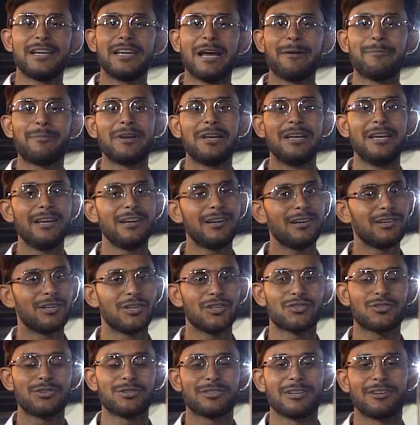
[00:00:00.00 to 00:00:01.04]
या फिर लिंक
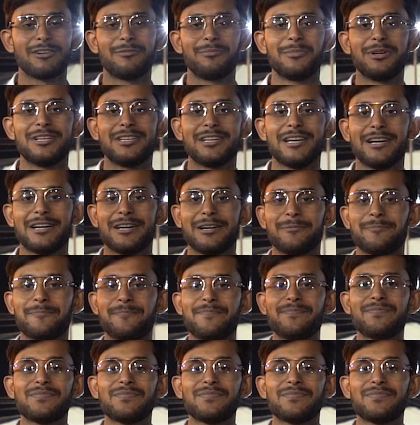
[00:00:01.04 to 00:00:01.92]
डिस्क्रिप्शन में मिल जाएगा